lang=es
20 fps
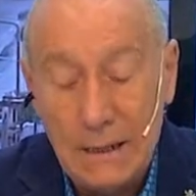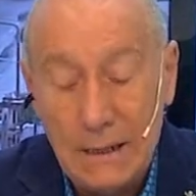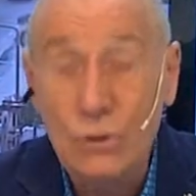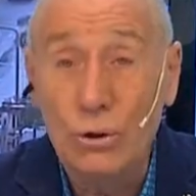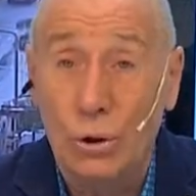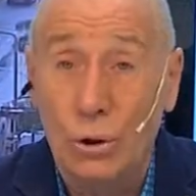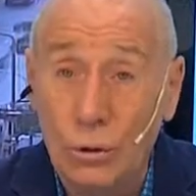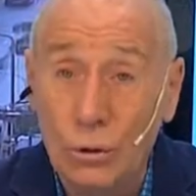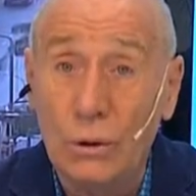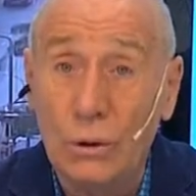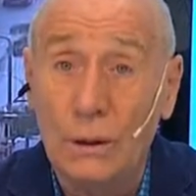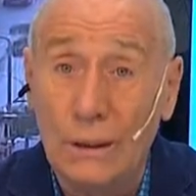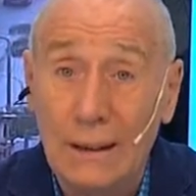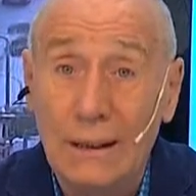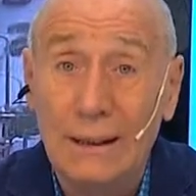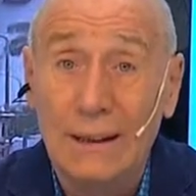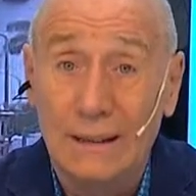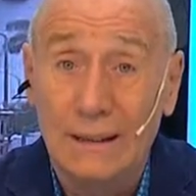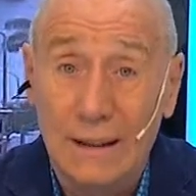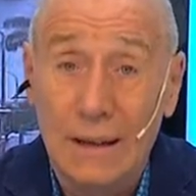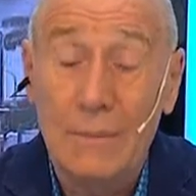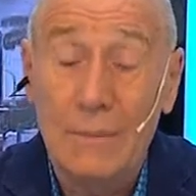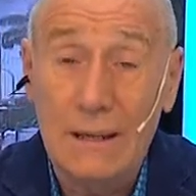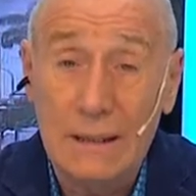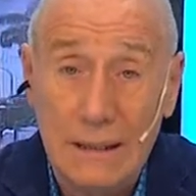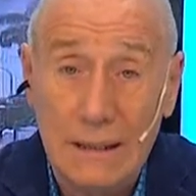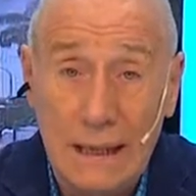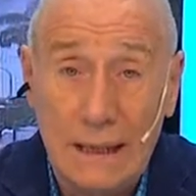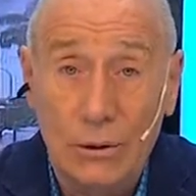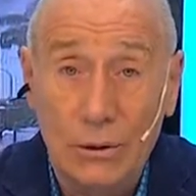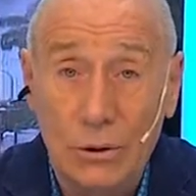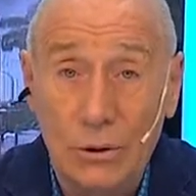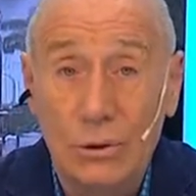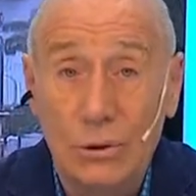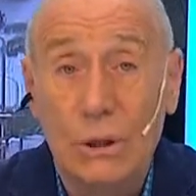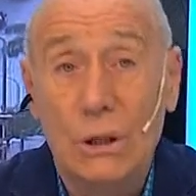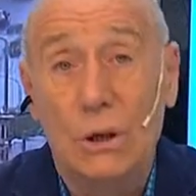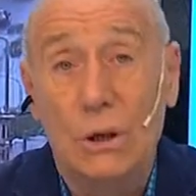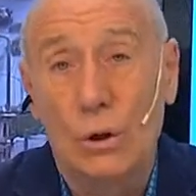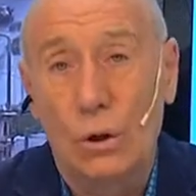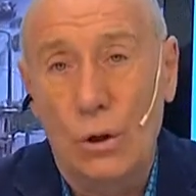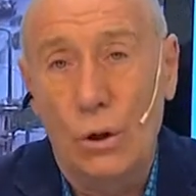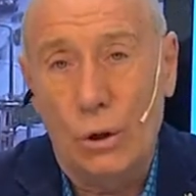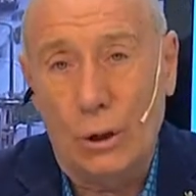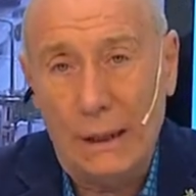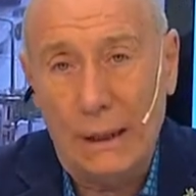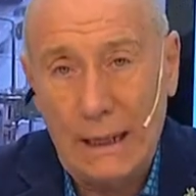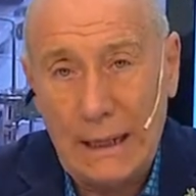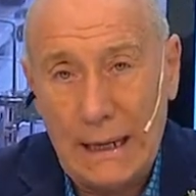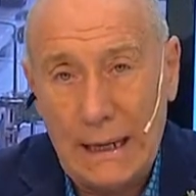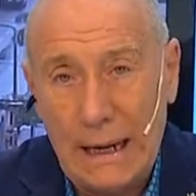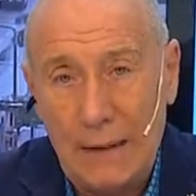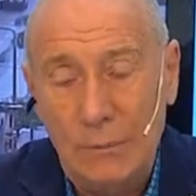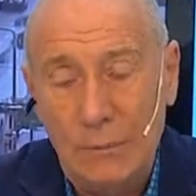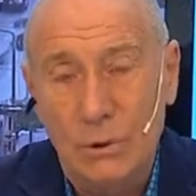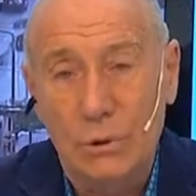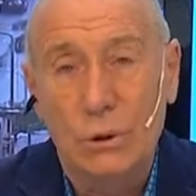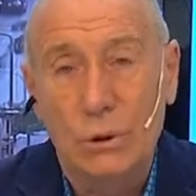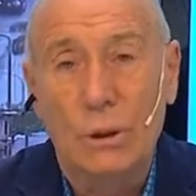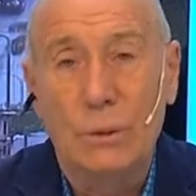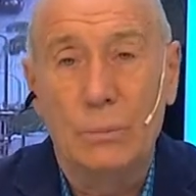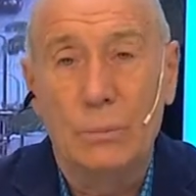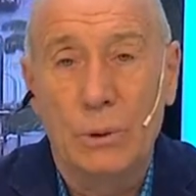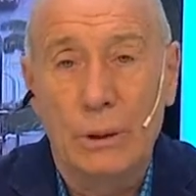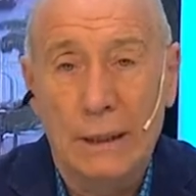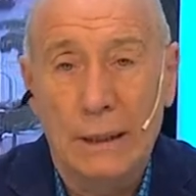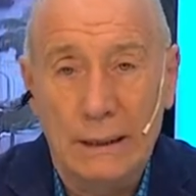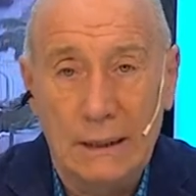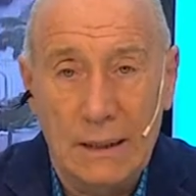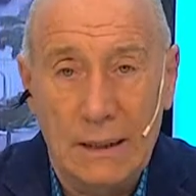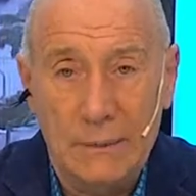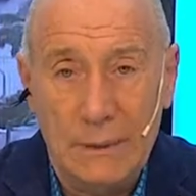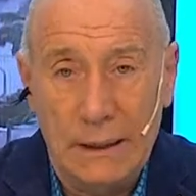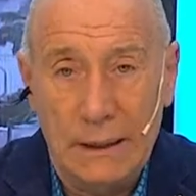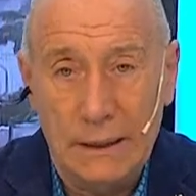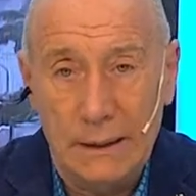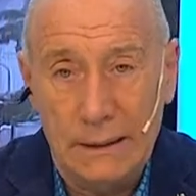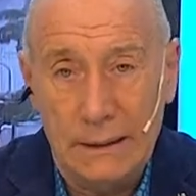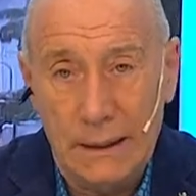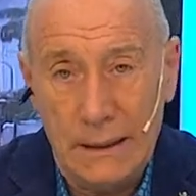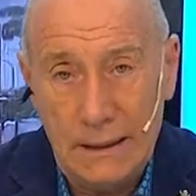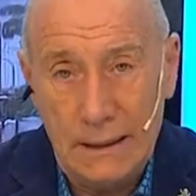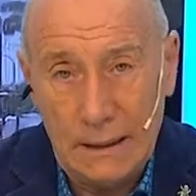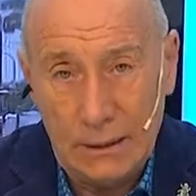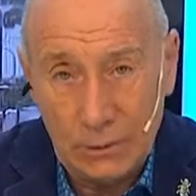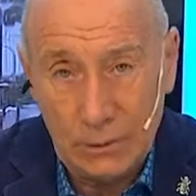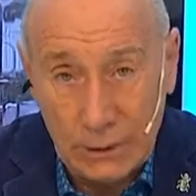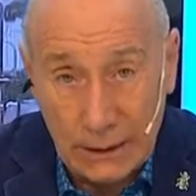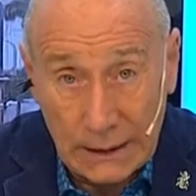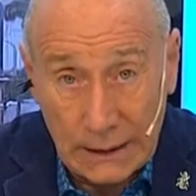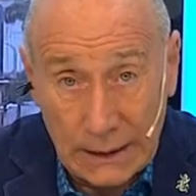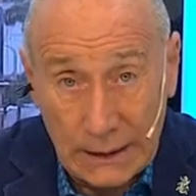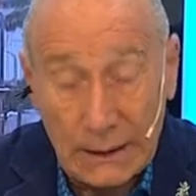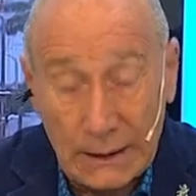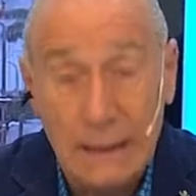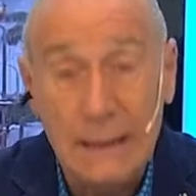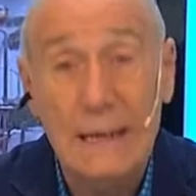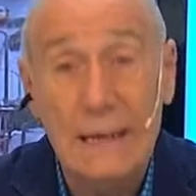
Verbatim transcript: son demasiados los reclamos por el tema de inseguridad.